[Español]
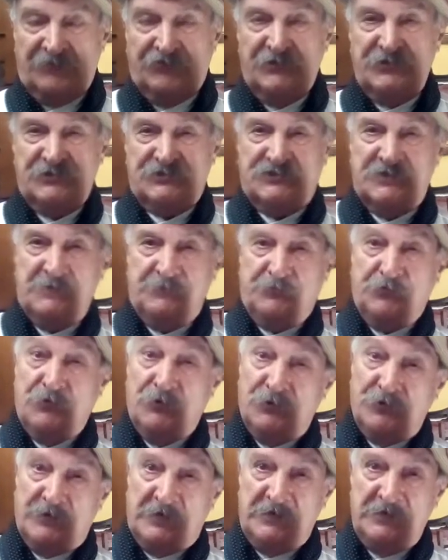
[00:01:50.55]
fue
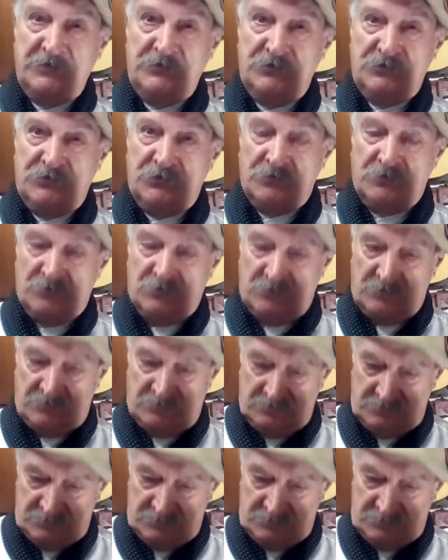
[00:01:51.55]
discípulo del indio,